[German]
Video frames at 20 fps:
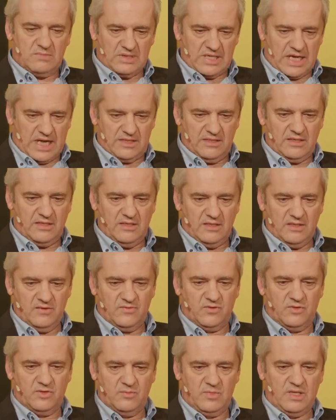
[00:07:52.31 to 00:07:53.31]
ein Anliegen
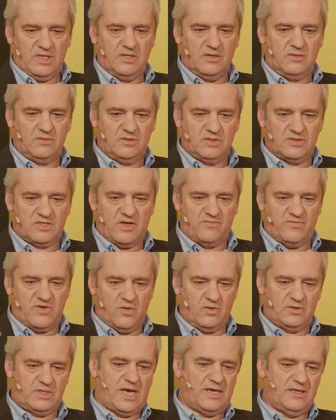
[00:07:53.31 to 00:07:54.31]
von mir und das haben wir
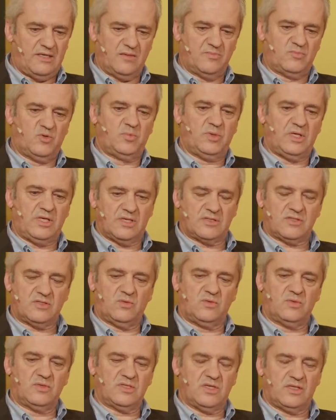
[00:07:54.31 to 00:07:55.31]
auch in einigen
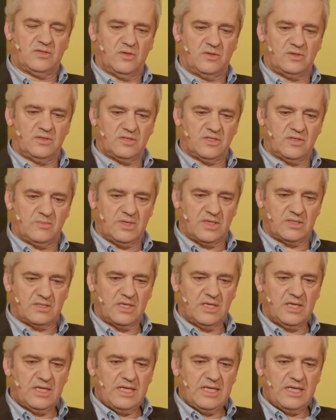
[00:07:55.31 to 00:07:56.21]
Publikationen sehr deutlich gemacht.